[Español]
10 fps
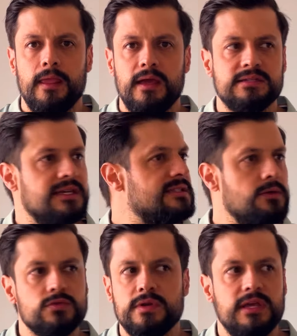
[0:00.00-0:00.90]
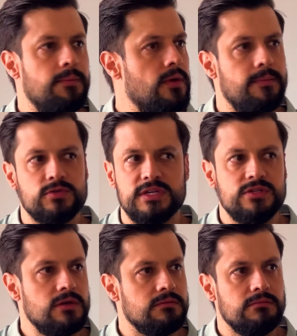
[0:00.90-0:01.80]
es que este no es un equipo de
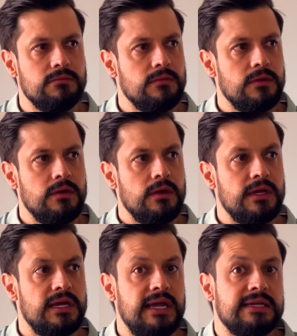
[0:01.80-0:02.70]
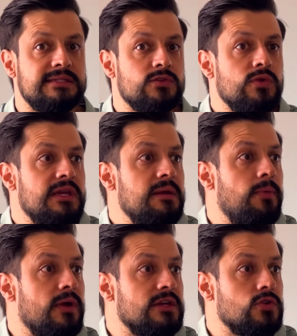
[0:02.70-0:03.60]
posesión. Este es un
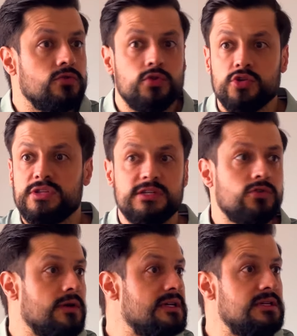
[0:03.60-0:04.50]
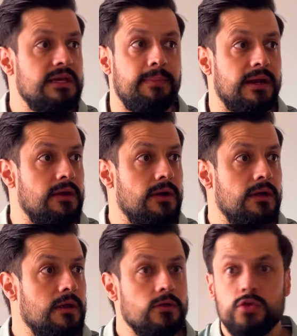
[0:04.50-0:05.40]
equipo que son dos, tres toques y para arriba.
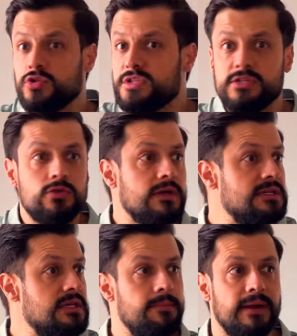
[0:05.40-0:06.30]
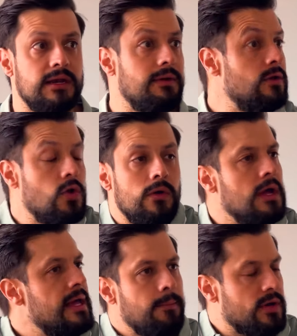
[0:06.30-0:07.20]
Dos, tres toques y para arriba. No,
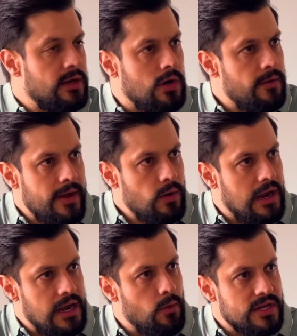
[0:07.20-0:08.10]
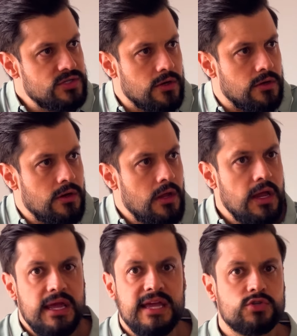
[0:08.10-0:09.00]
porque no le veo la elaboración.
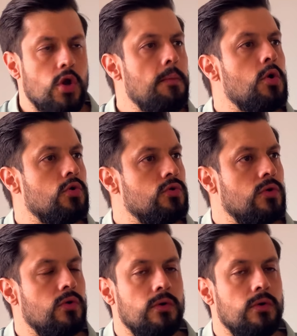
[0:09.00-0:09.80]
Y es como,